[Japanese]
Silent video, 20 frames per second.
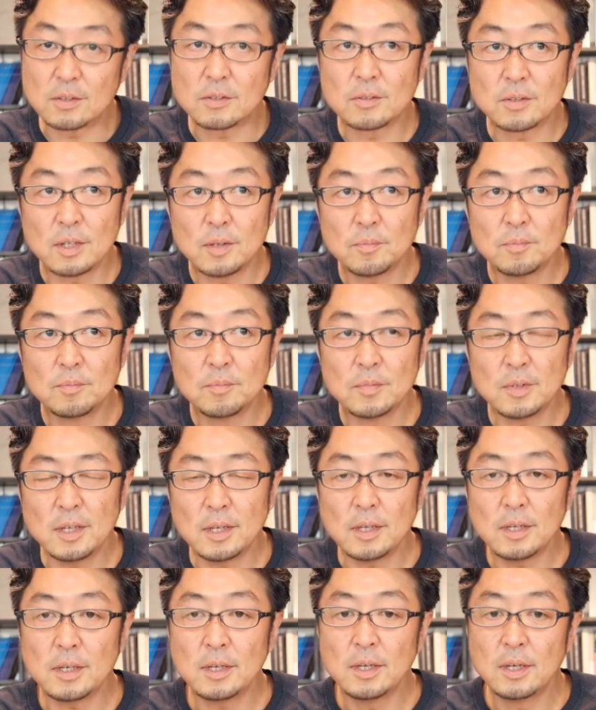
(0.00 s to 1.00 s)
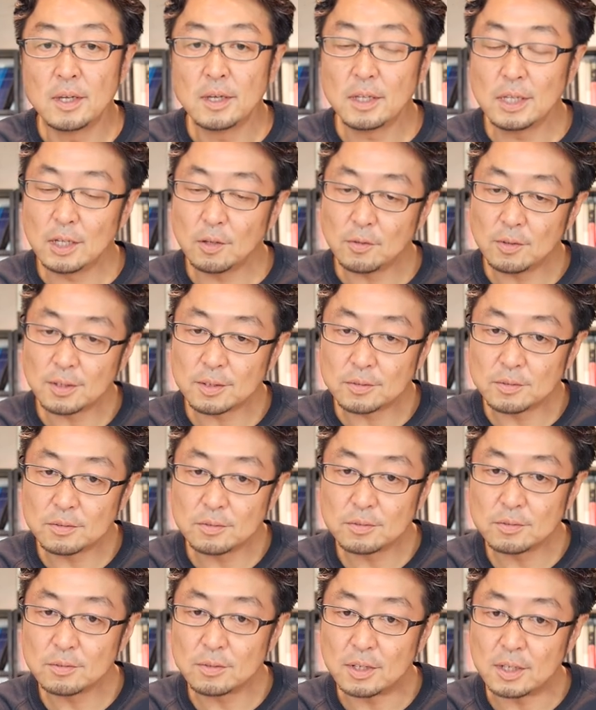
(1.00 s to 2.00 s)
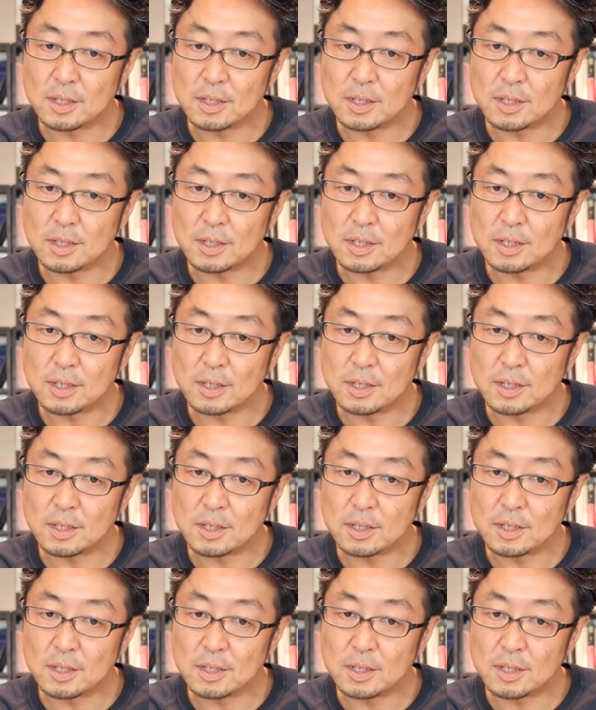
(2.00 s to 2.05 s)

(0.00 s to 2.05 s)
ですねでなおかつ、